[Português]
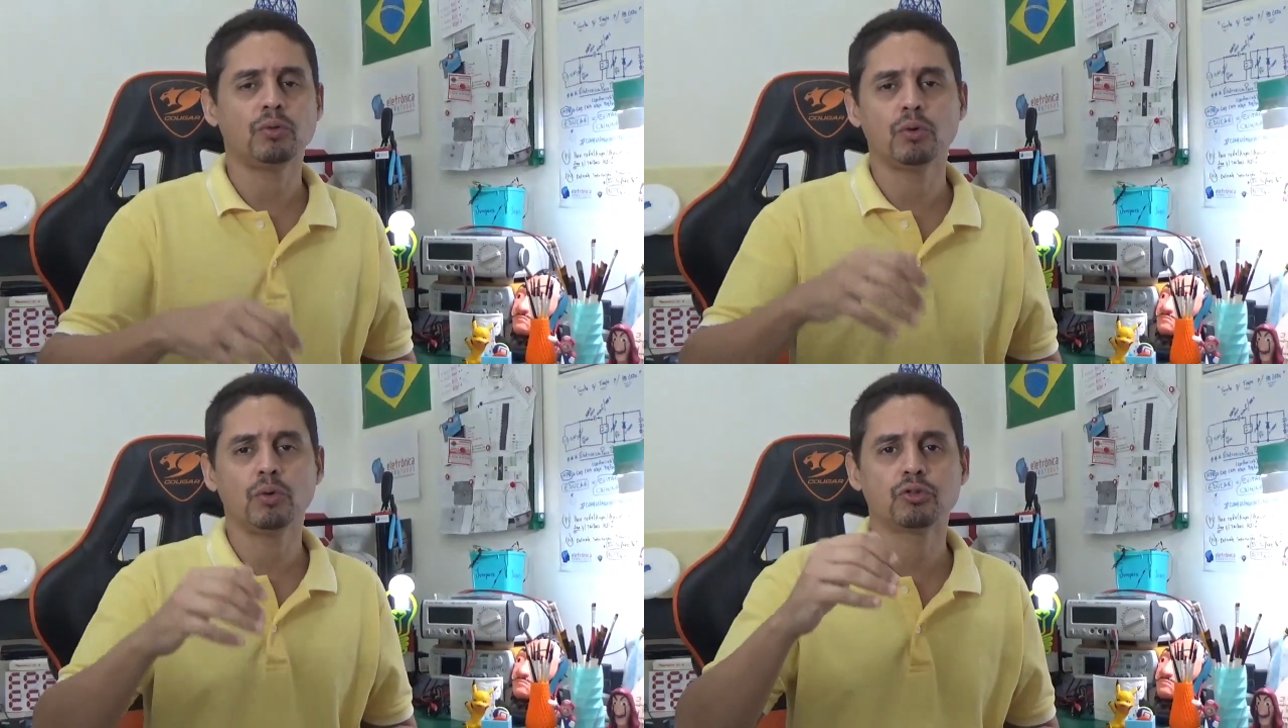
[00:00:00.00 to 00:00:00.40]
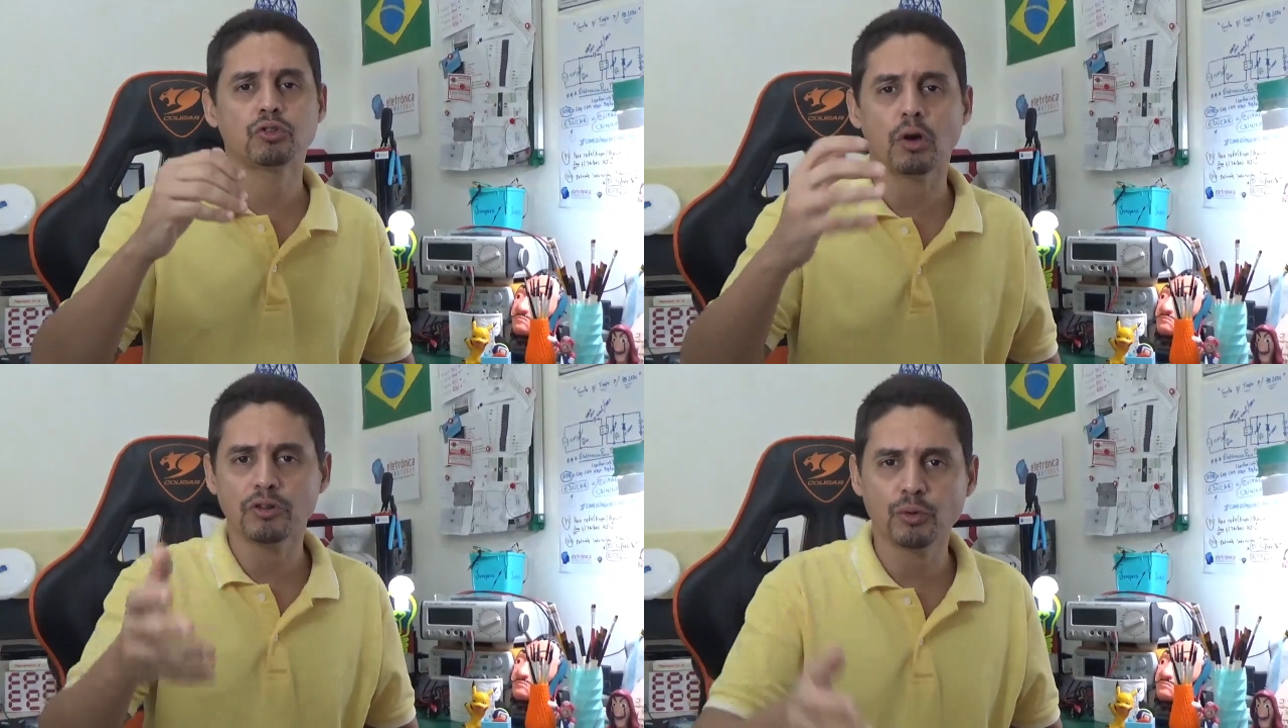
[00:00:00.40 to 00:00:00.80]
No
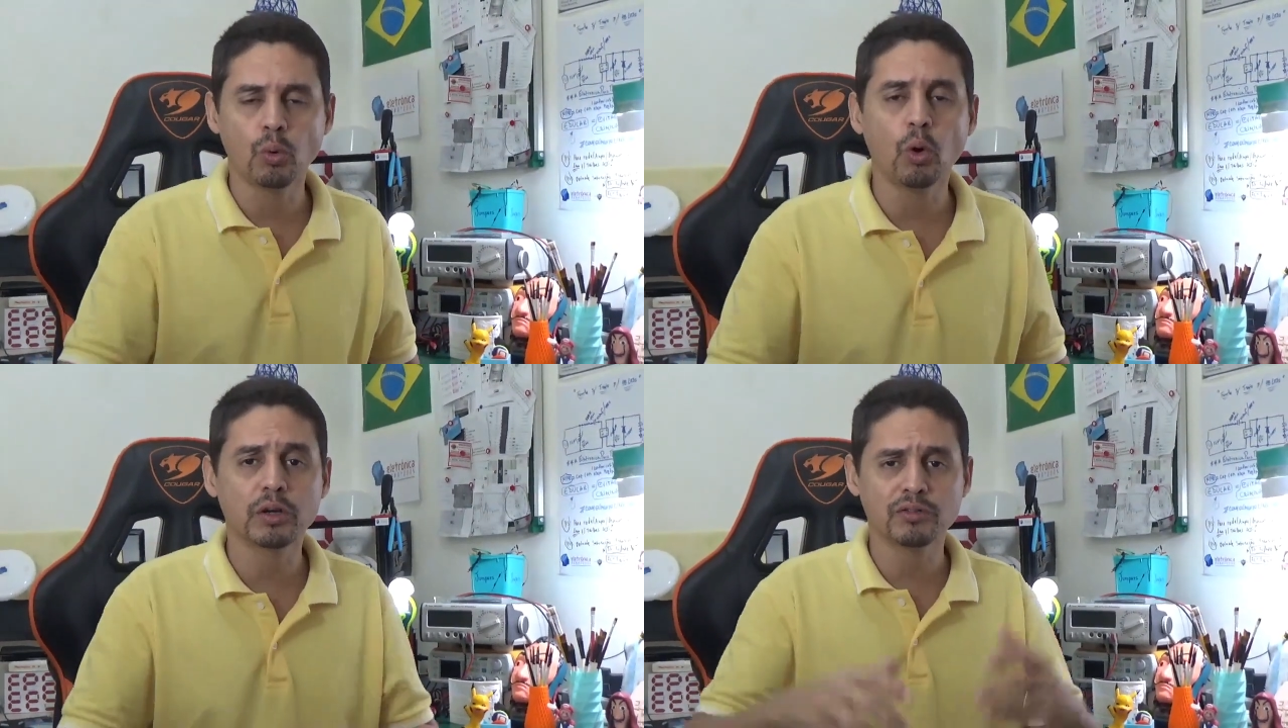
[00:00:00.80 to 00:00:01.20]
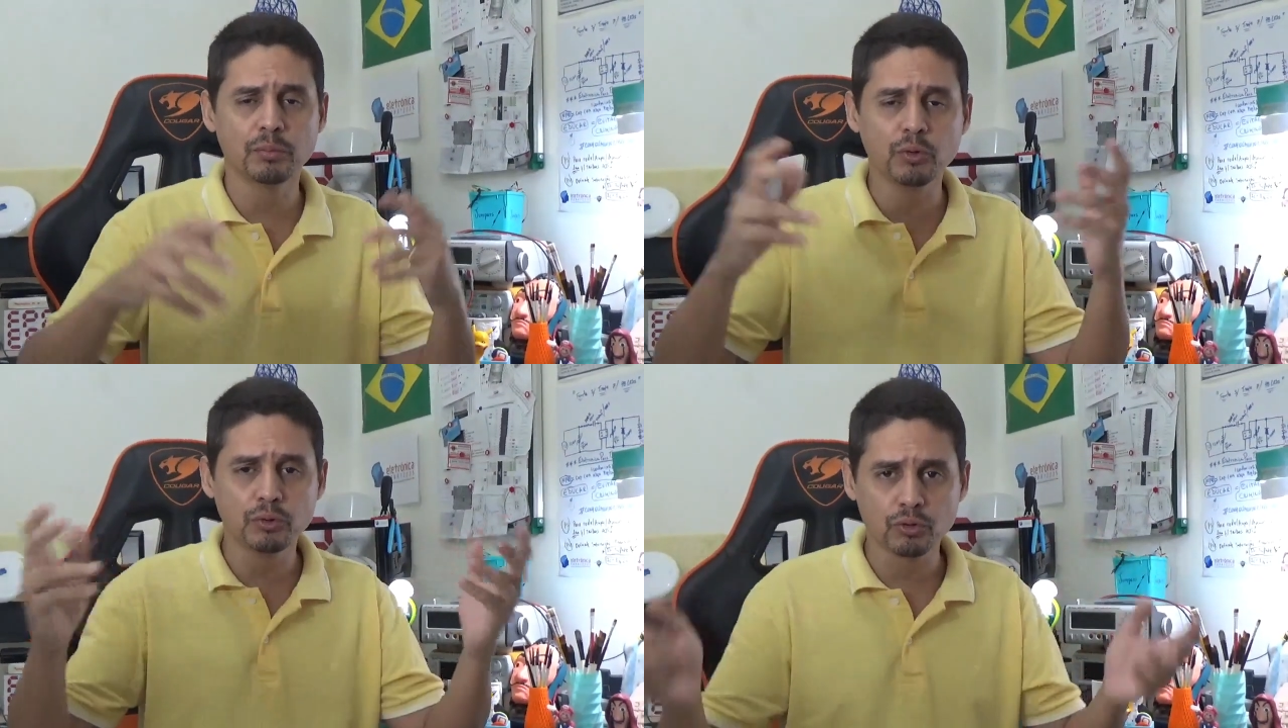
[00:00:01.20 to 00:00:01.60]
SolidWorks e
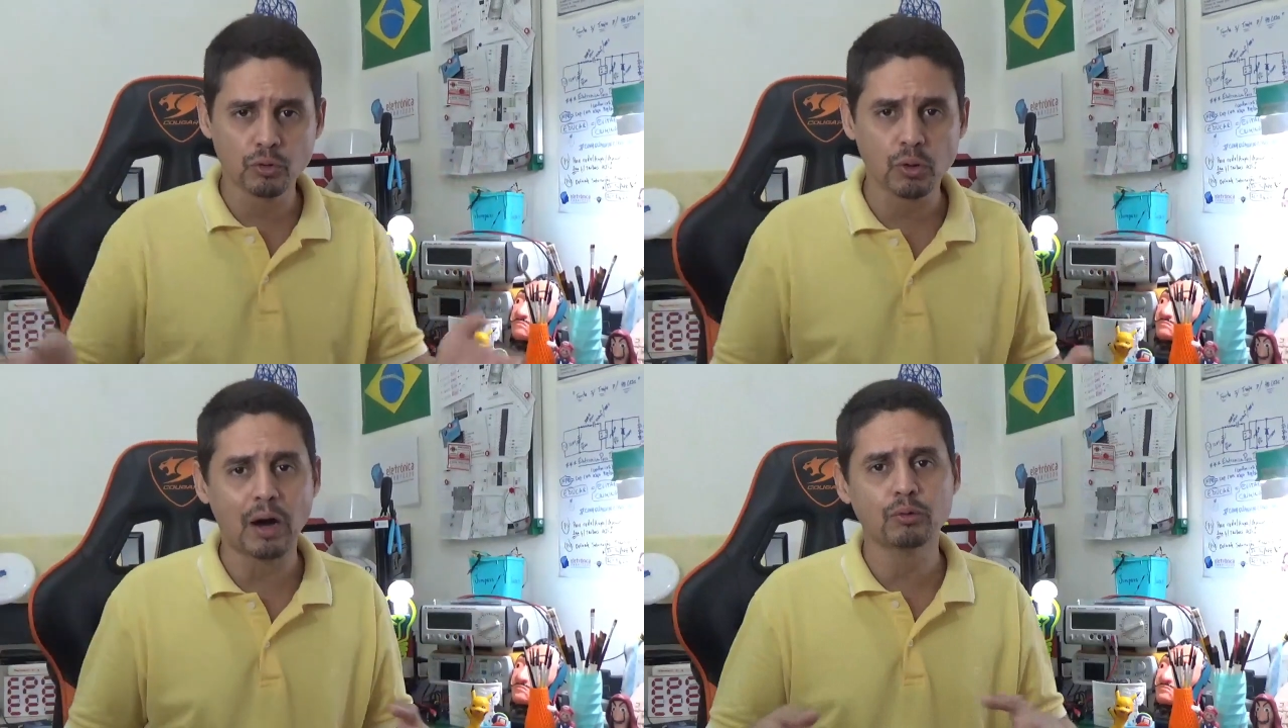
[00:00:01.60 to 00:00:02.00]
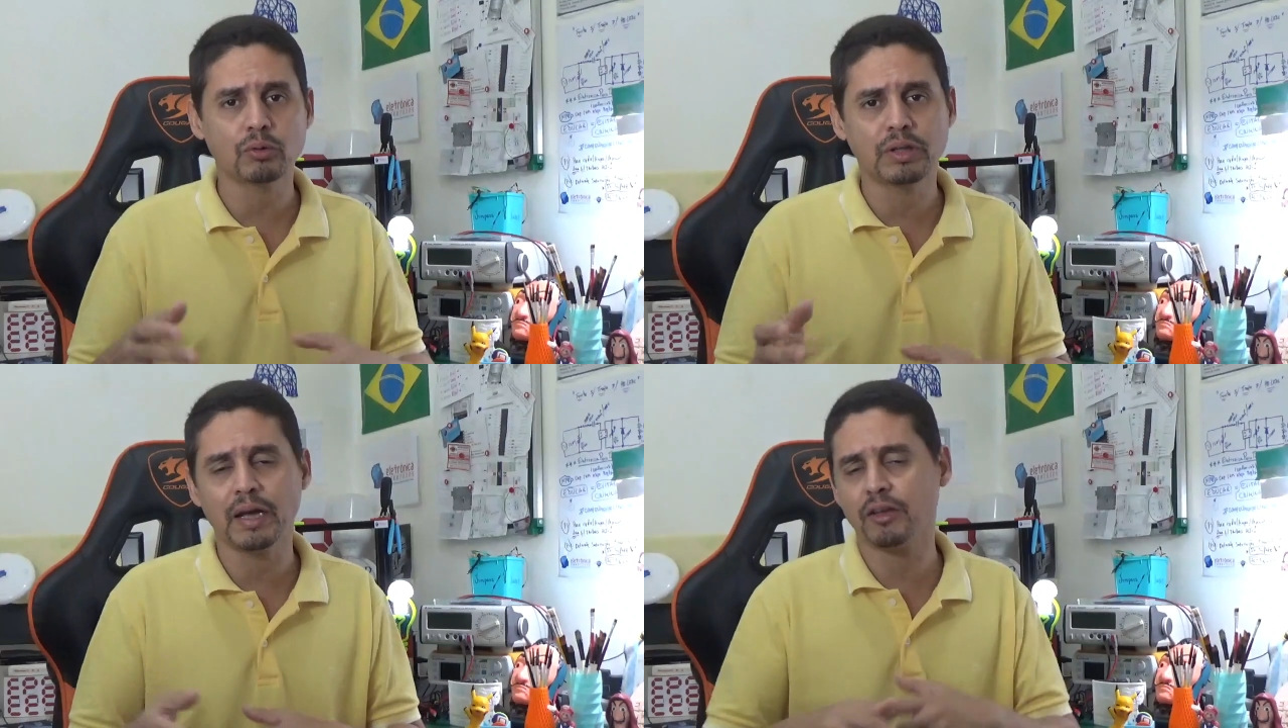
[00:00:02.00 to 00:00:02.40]
muitos outros,
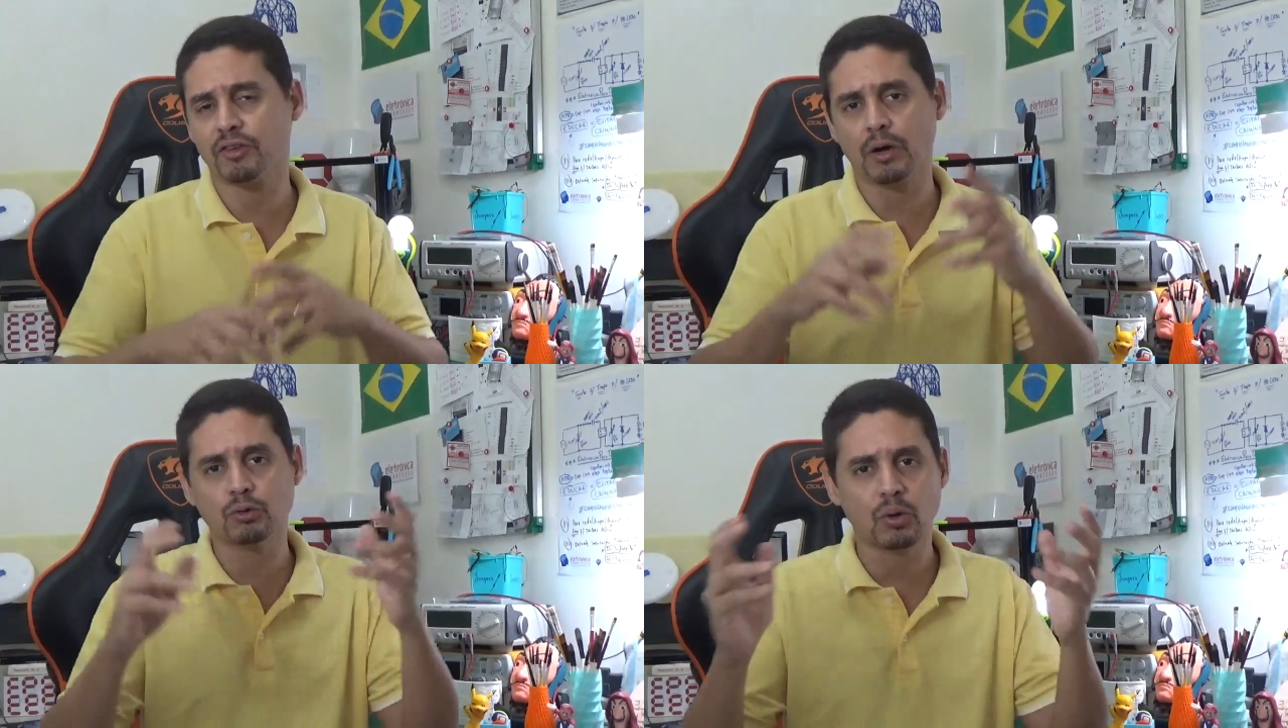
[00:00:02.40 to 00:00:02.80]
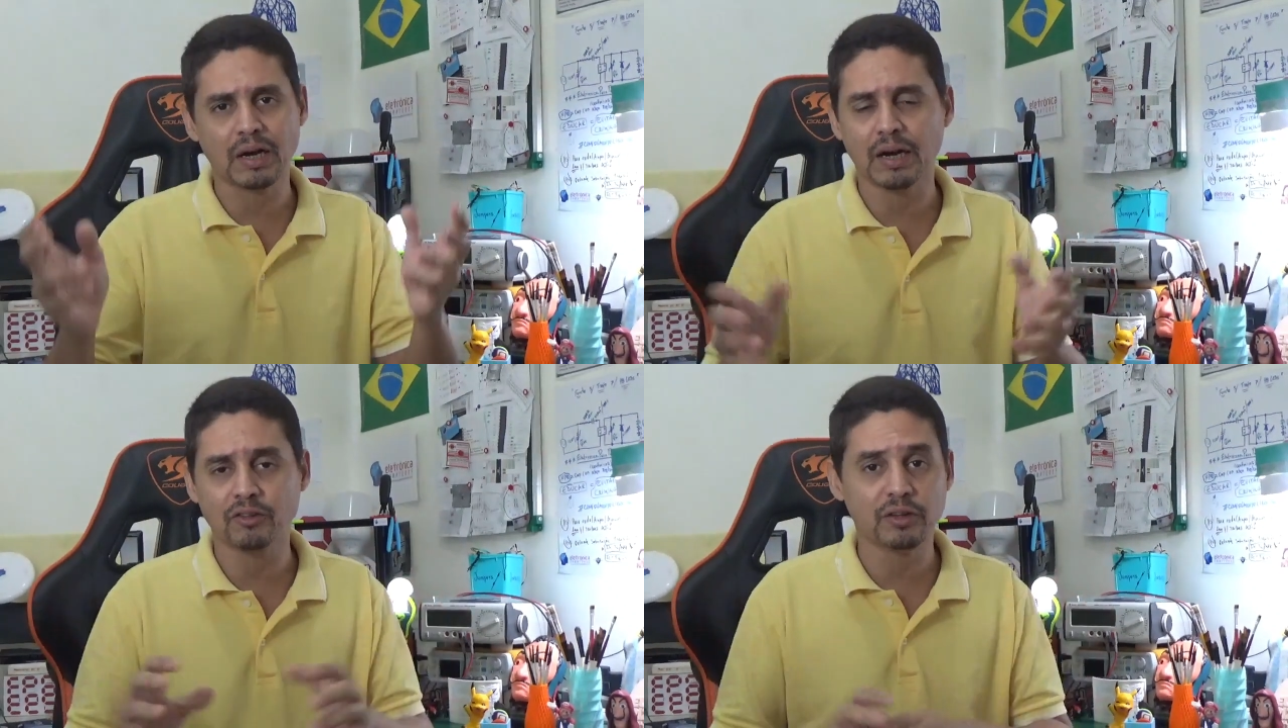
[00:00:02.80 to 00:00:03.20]
Autodesk,
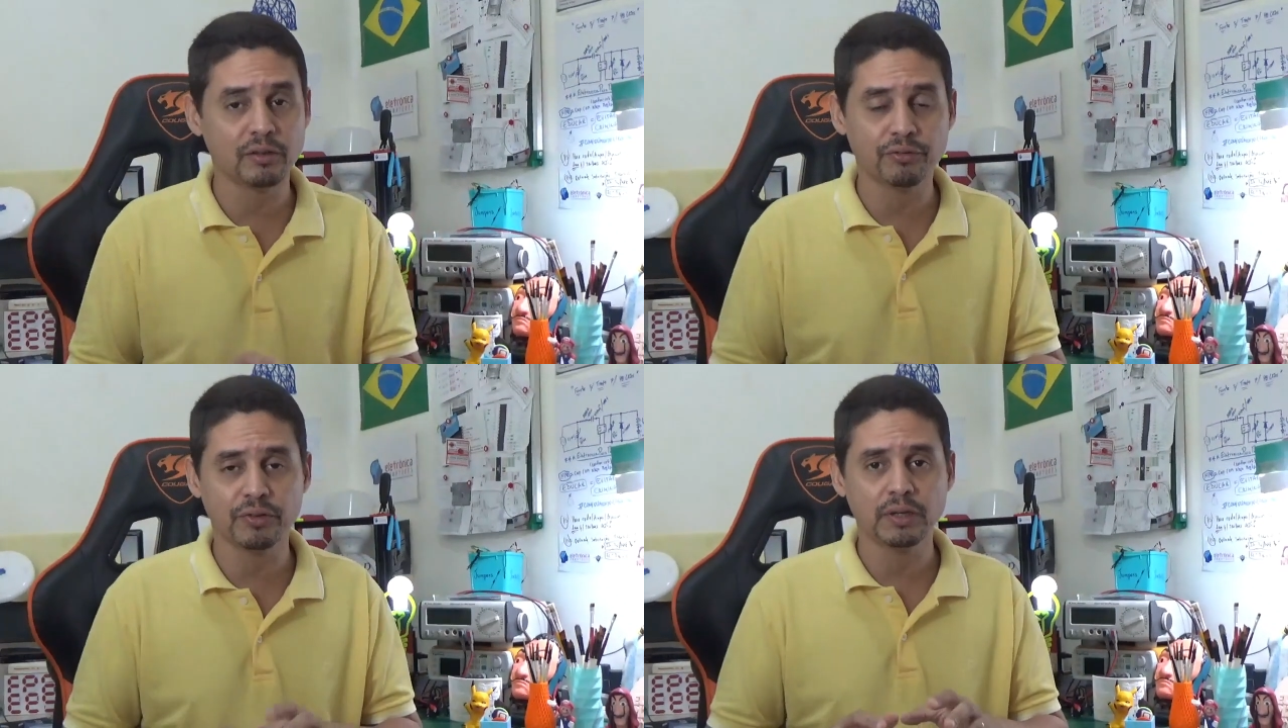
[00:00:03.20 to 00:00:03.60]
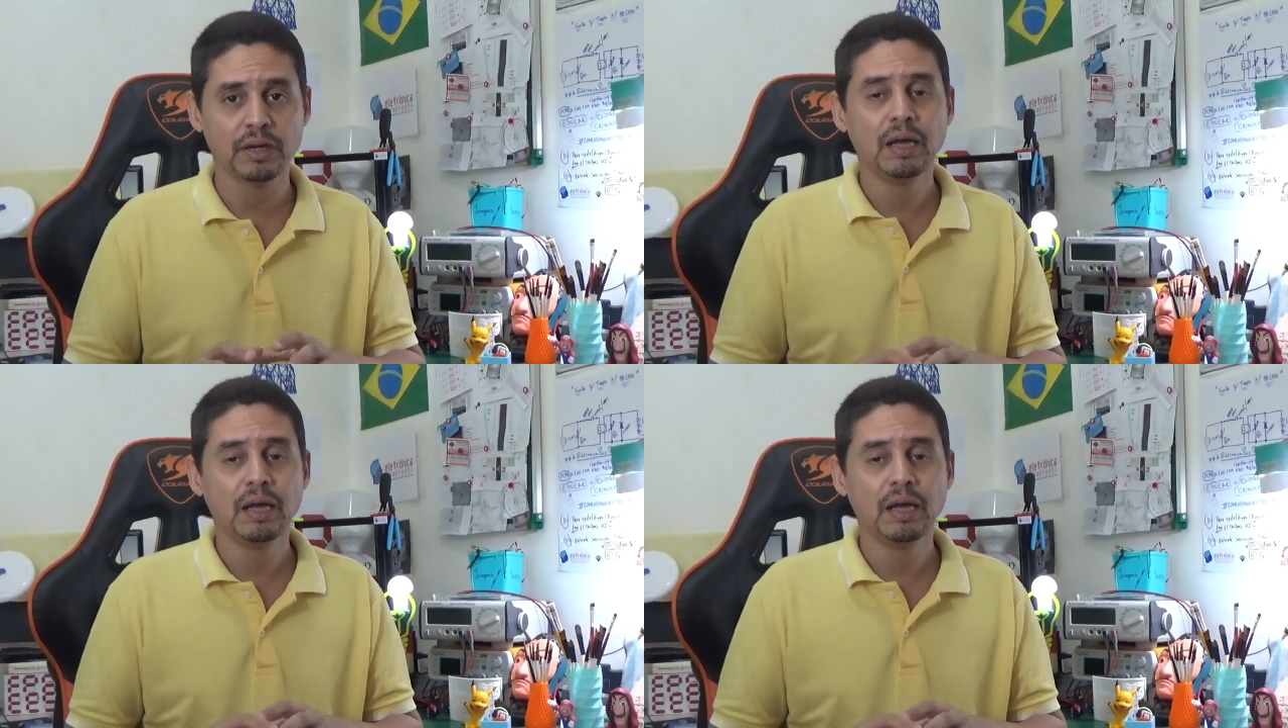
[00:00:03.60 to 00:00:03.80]
AutoCAD, enfim,